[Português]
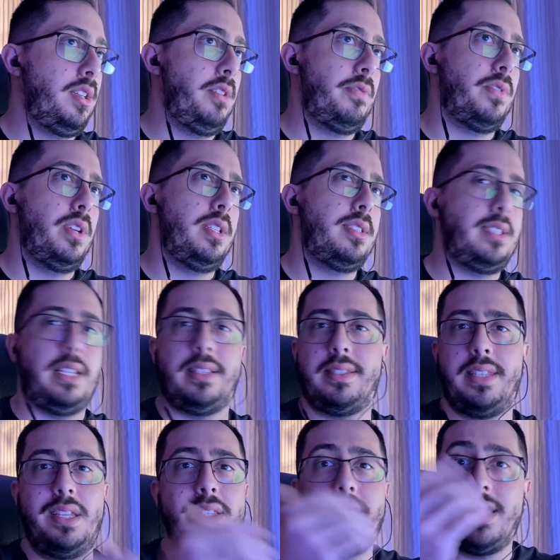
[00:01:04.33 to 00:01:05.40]
que foi
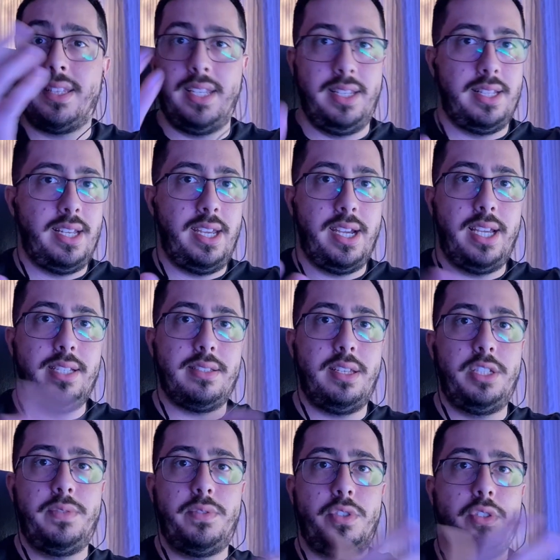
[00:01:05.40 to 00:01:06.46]
770 reais,
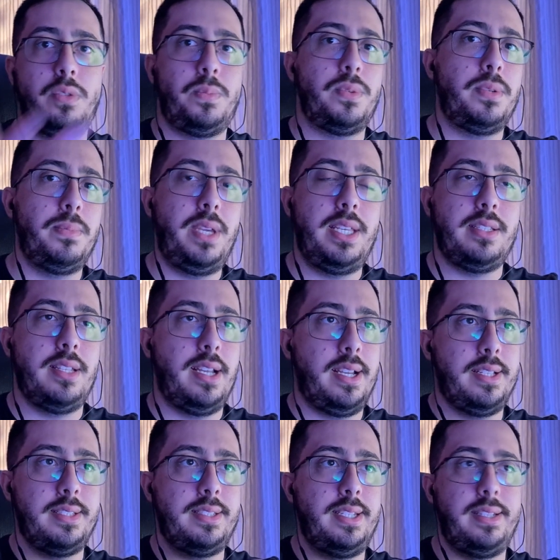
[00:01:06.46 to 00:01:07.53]
aí dividido por mês
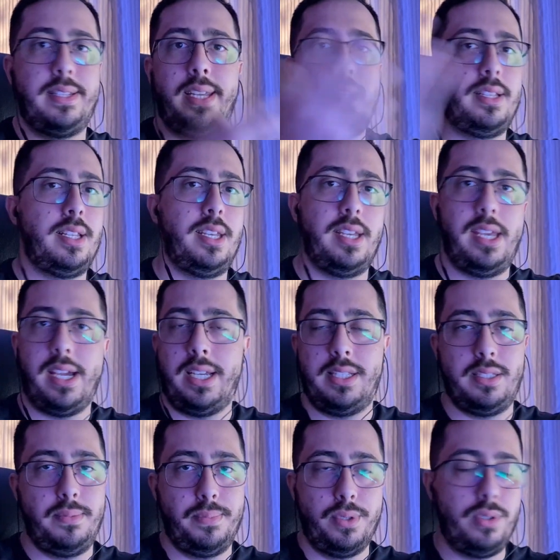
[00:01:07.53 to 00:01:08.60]
dá 70
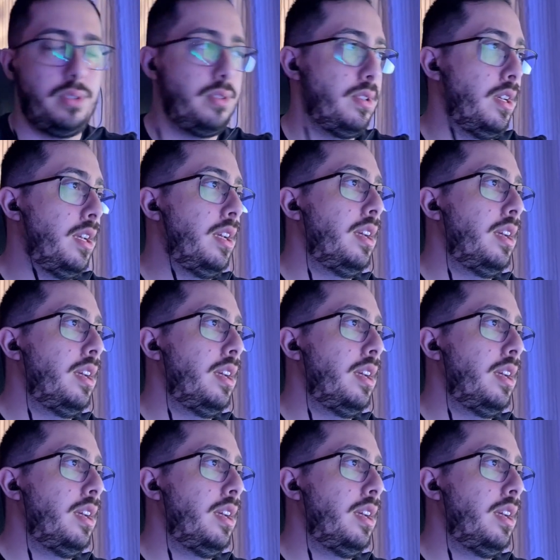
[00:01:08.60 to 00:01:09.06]
reais e poucos.